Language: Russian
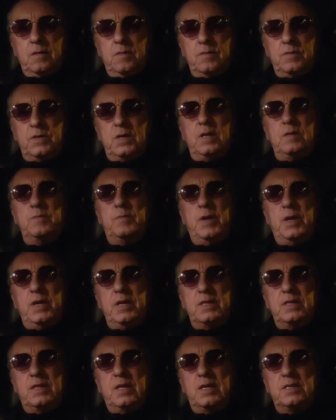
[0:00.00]
Взял
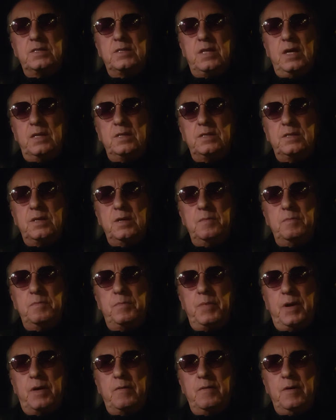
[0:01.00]
билет до станции
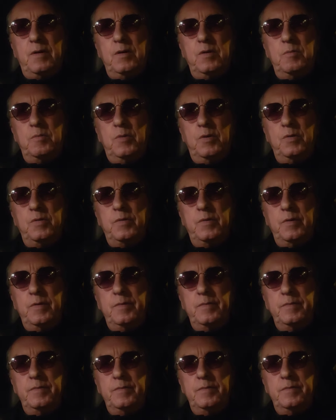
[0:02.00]
«Первая любовь».
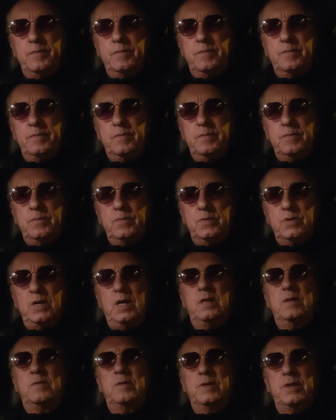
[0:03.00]

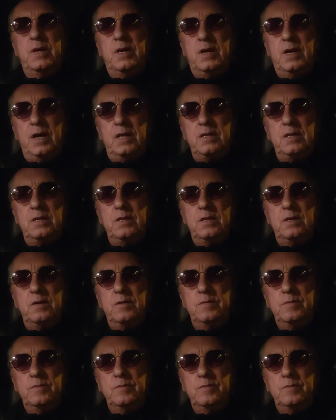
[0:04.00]
Взял его негаданно,
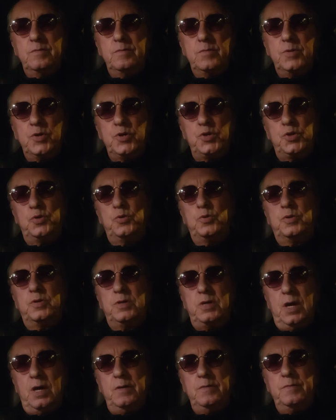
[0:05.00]

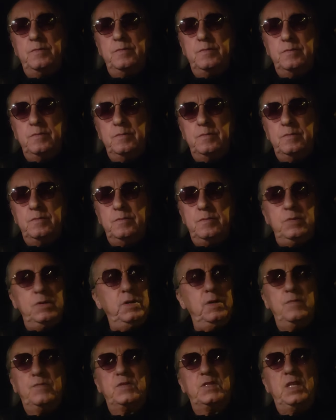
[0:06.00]
шутя,
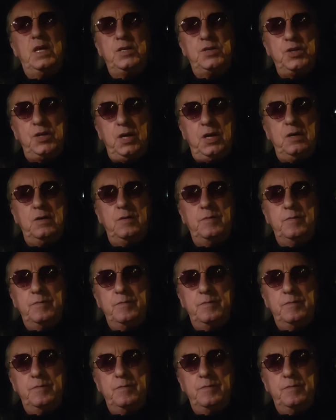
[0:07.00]
невзначай.